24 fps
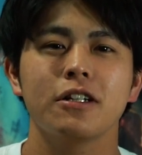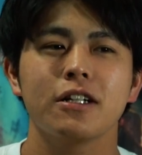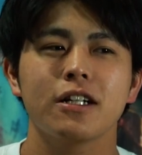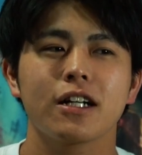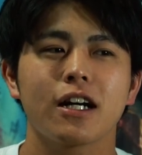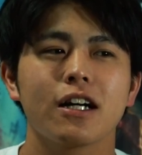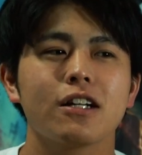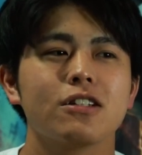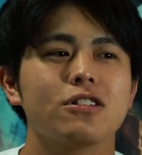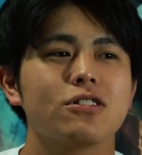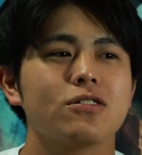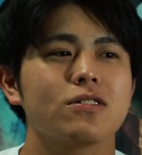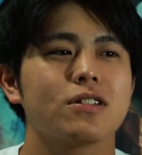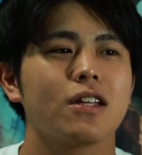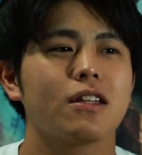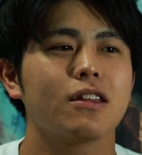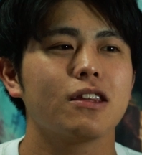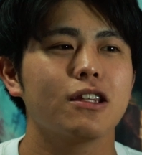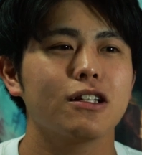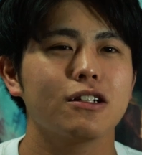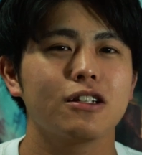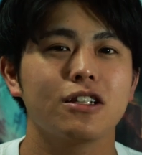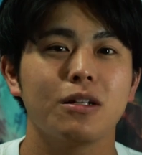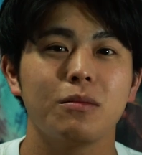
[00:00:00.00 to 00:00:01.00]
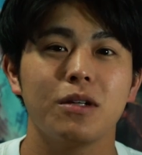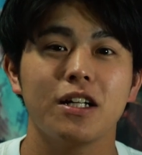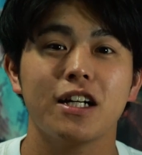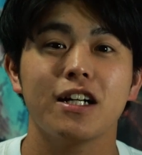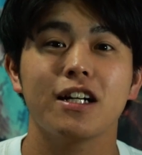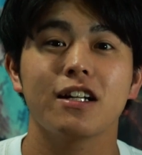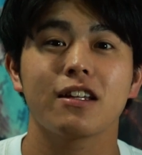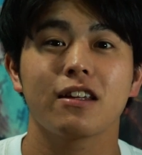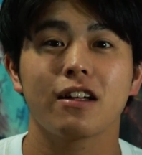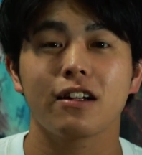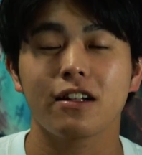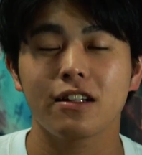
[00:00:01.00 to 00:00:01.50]
感じのセッティングで見ら
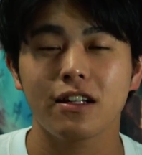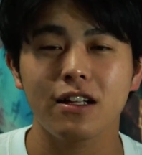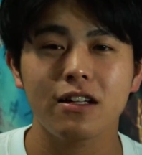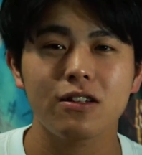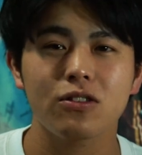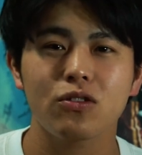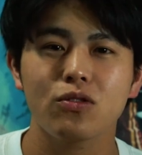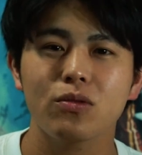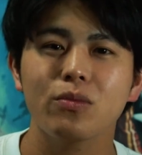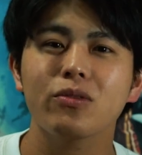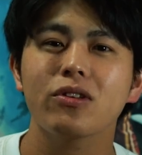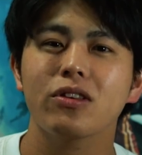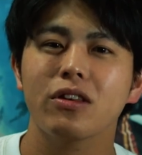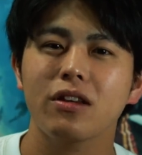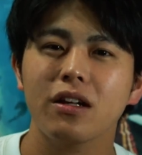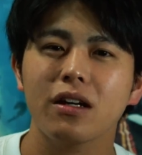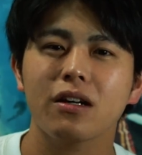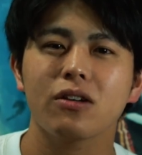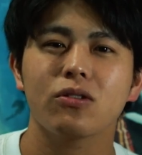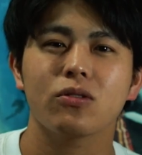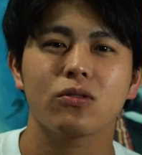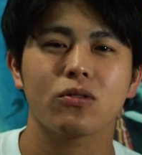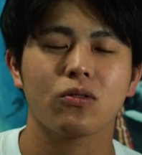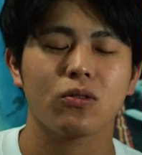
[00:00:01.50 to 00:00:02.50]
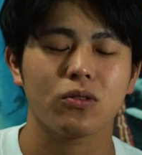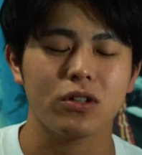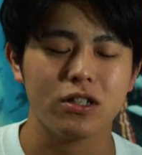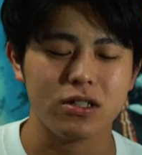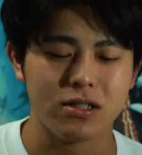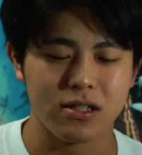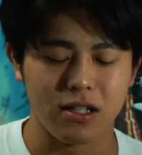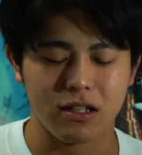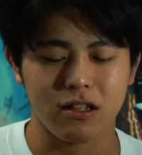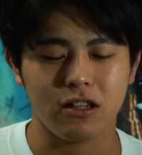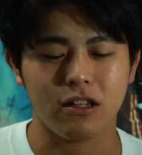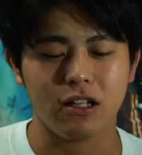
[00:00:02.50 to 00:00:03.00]
れたらなと思ってここで
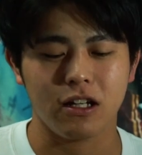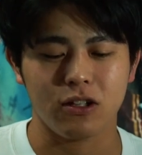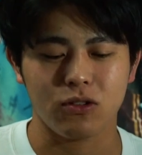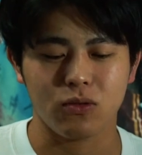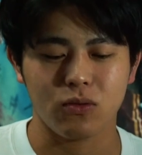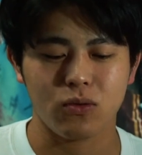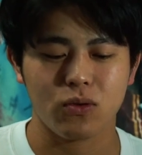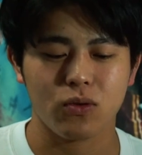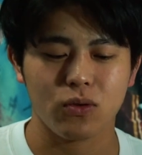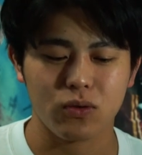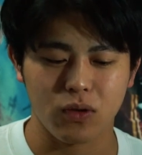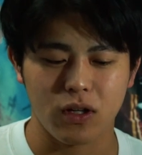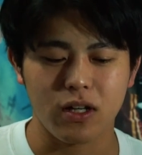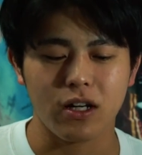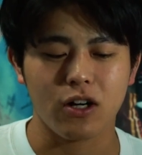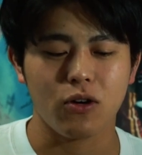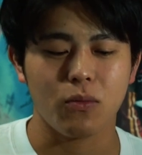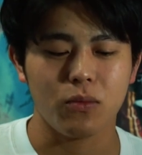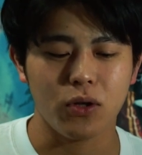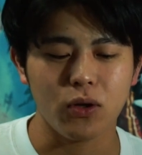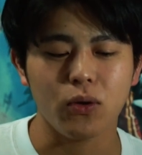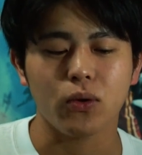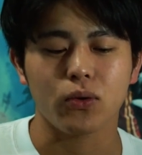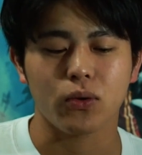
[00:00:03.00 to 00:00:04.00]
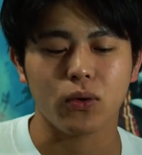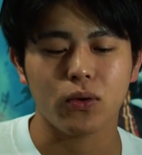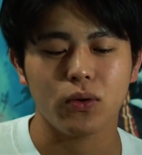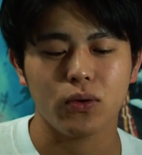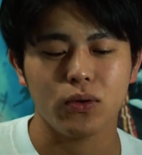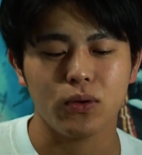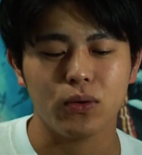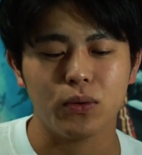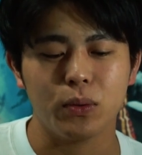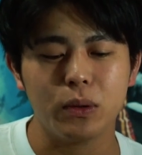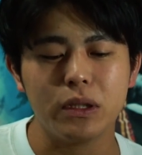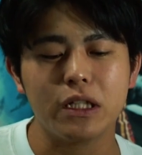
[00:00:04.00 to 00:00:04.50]
セあのこの映画を見ようと
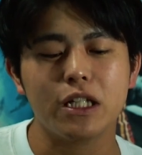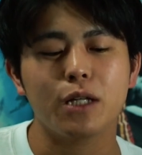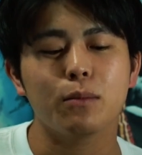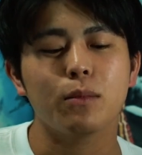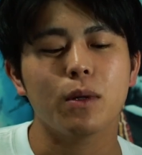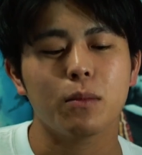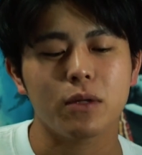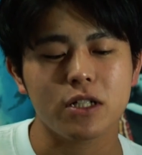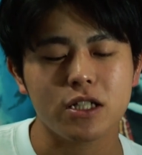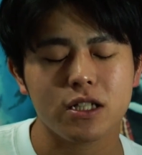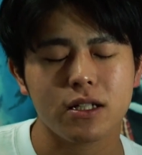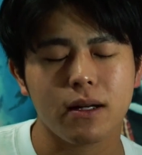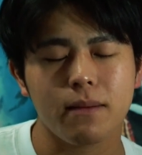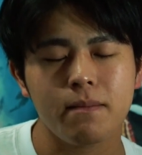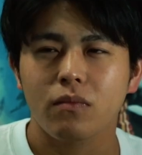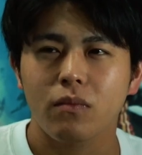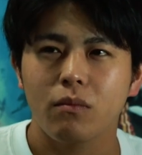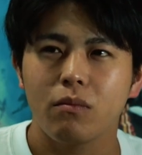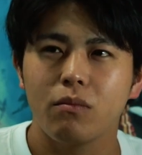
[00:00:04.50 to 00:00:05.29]
いうふうに決めました、